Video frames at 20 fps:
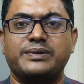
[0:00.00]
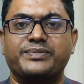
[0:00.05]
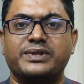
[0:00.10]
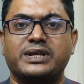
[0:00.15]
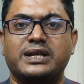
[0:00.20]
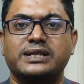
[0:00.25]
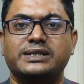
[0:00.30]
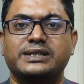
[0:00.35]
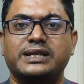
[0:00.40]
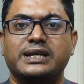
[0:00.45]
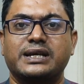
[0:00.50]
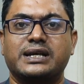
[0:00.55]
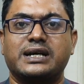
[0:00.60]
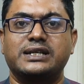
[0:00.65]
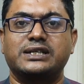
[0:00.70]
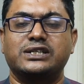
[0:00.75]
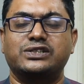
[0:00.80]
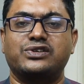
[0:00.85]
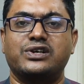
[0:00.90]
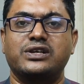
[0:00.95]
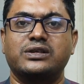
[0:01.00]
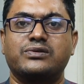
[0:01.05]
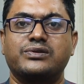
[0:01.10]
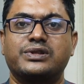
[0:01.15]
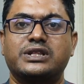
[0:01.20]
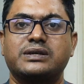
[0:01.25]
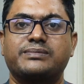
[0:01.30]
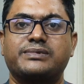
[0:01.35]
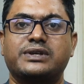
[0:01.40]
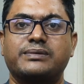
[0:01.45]
আপনারা যে কাজে জয়েন
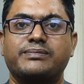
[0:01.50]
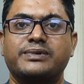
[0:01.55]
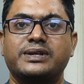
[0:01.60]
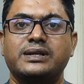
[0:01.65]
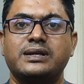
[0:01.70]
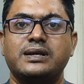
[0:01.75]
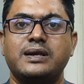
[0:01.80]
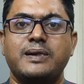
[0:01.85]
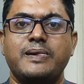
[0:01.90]
করতে পারবেন